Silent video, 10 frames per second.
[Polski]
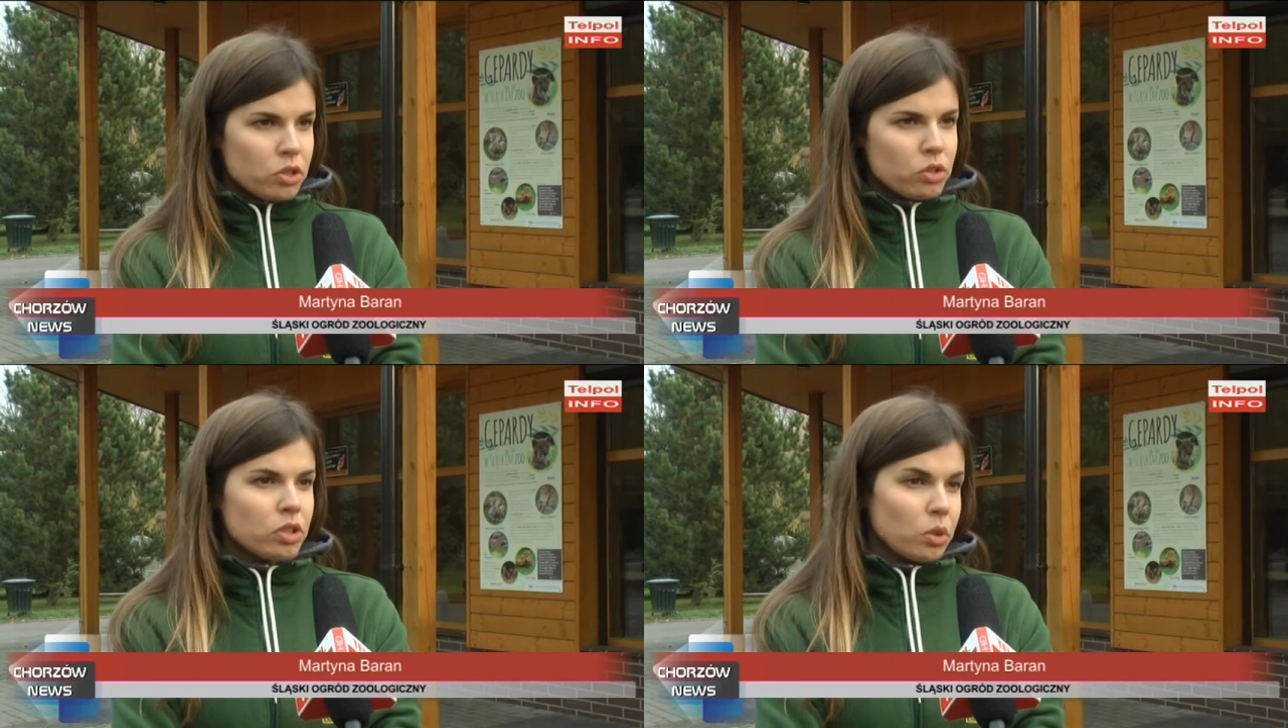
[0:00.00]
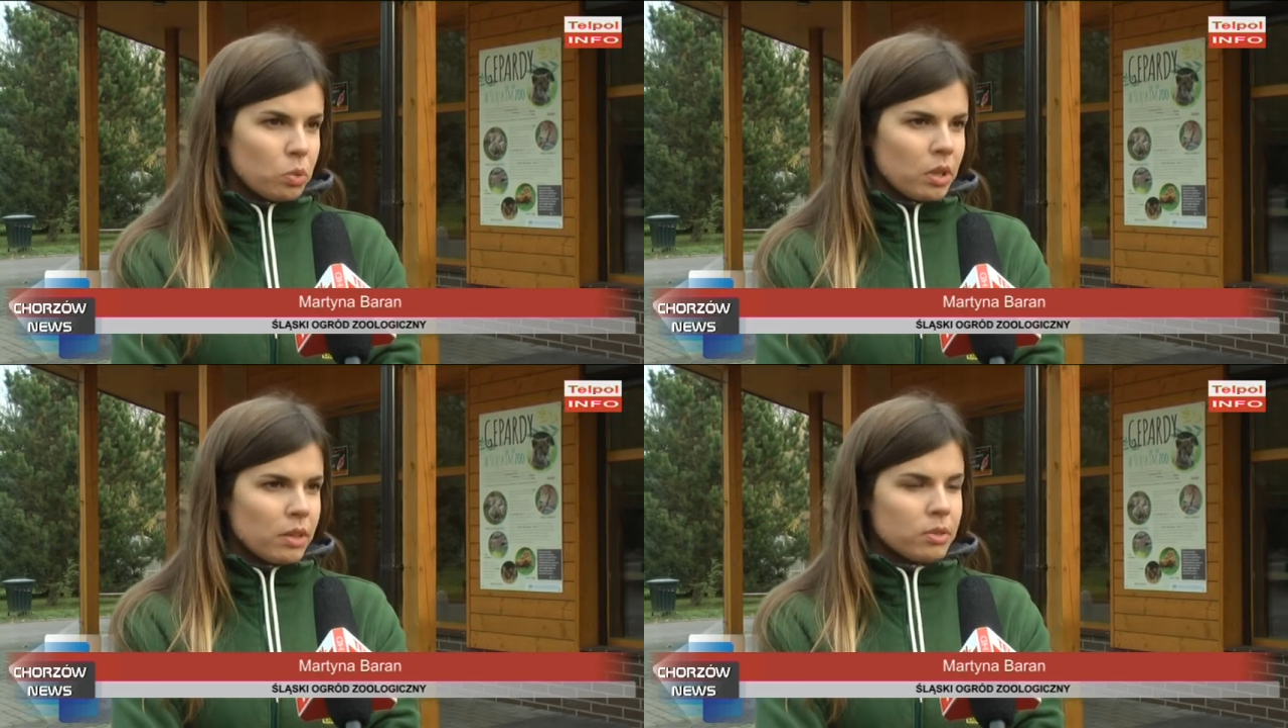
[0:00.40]
ciąża
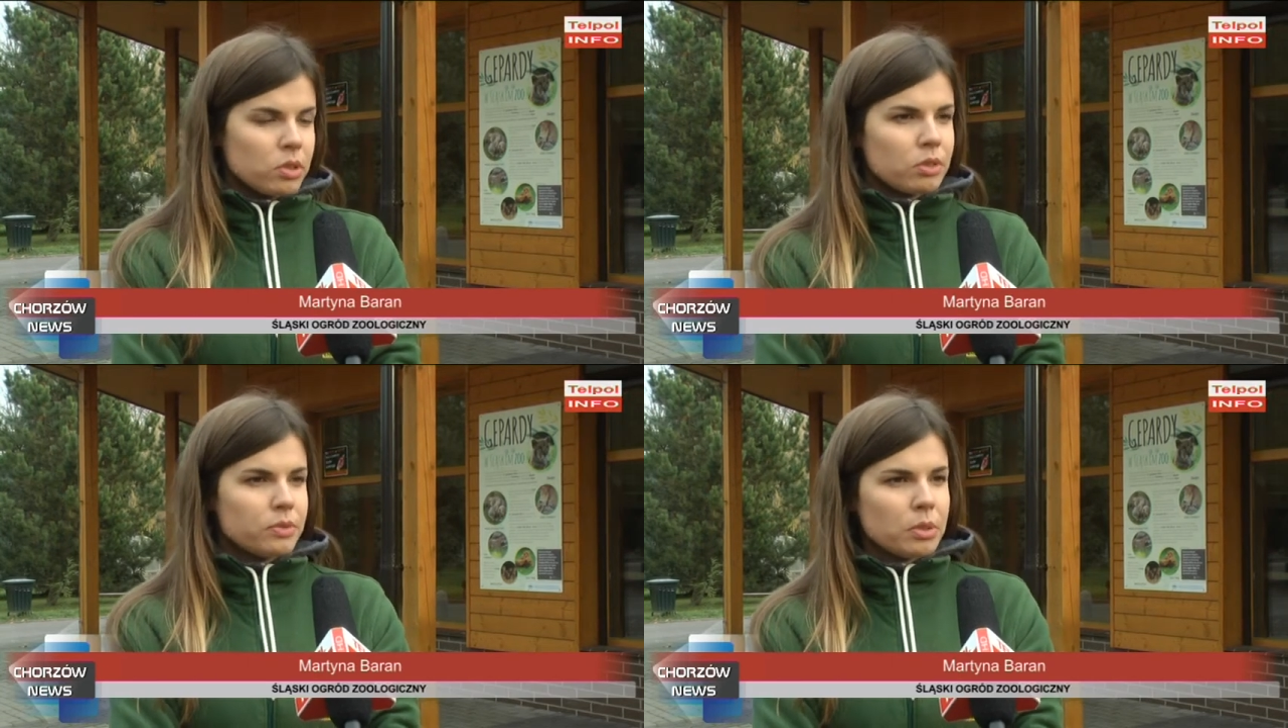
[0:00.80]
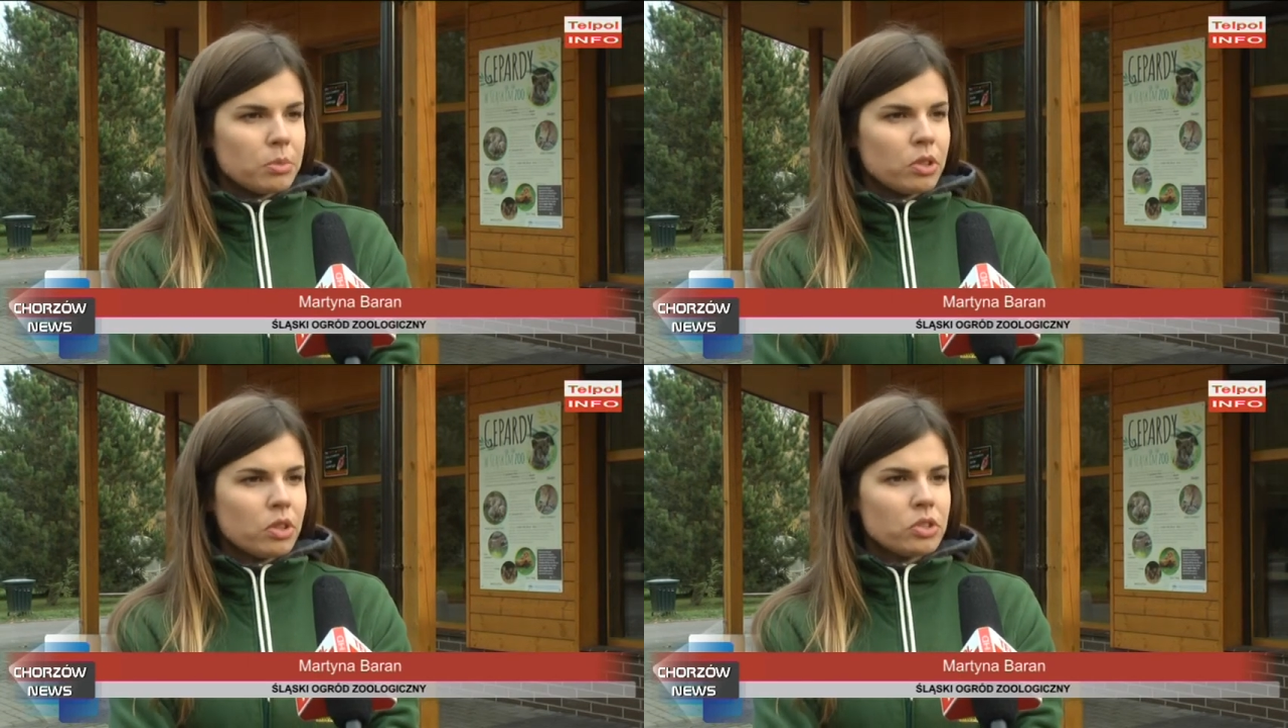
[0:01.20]
tutaj w, w
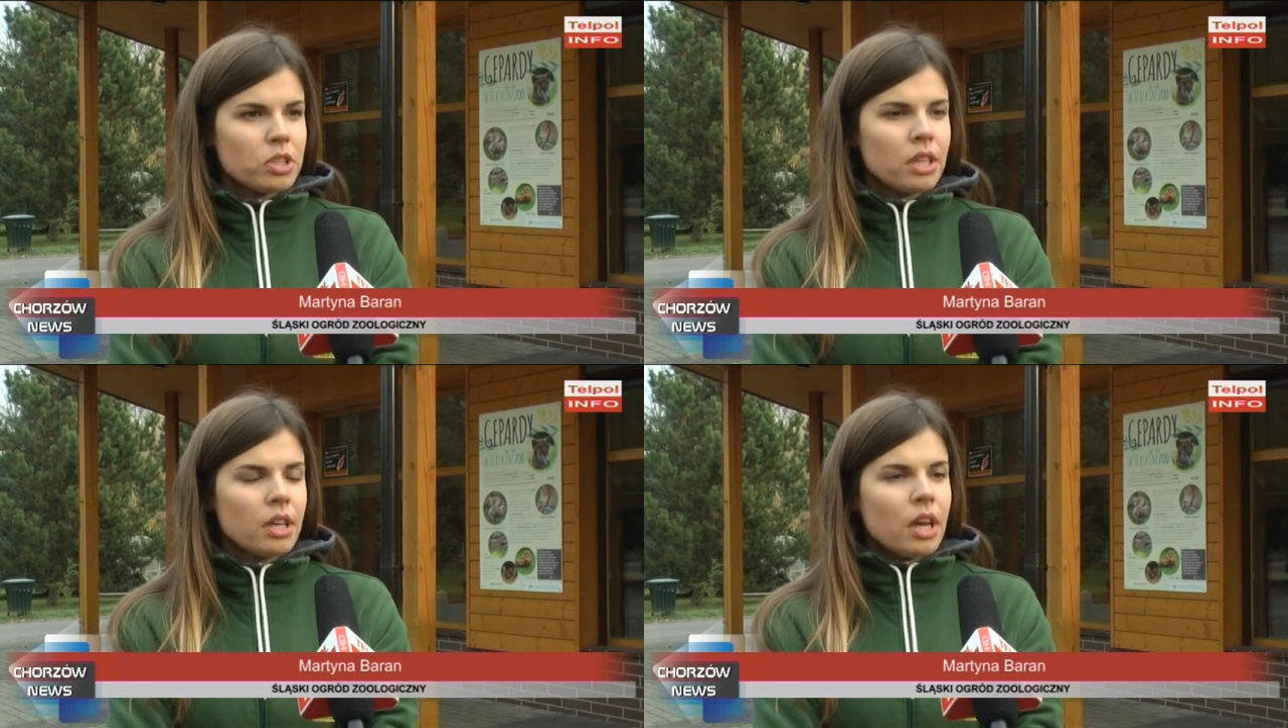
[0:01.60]
tym ogrodzie,